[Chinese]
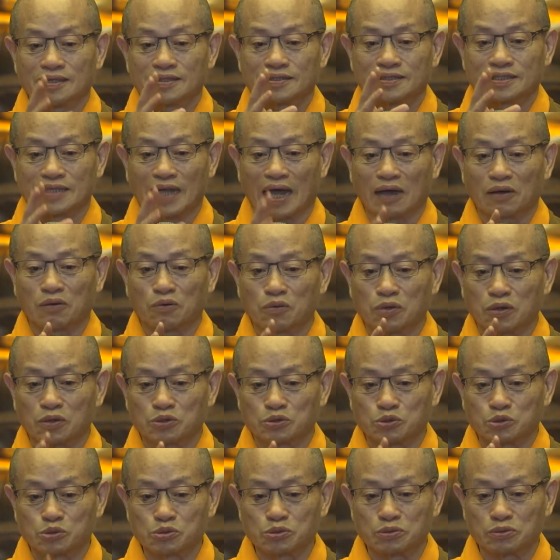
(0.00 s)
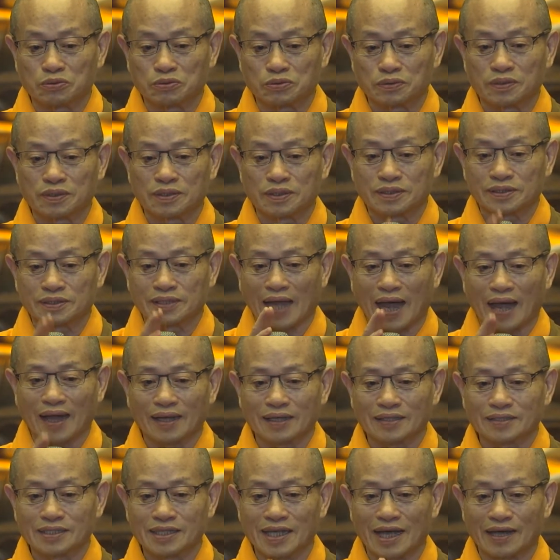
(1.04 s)
掌握住
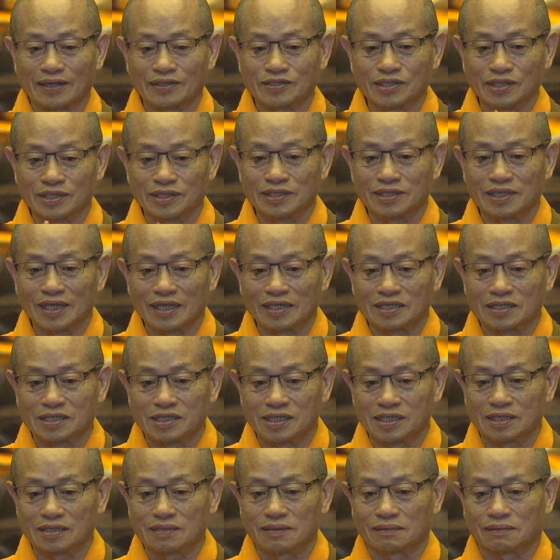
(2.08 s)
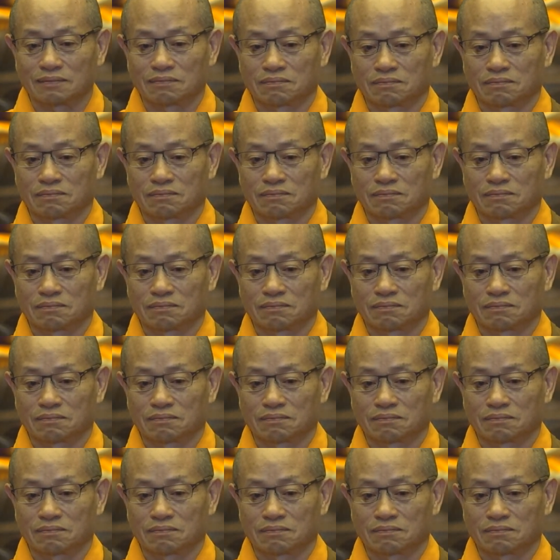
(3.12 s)
当下这一念心。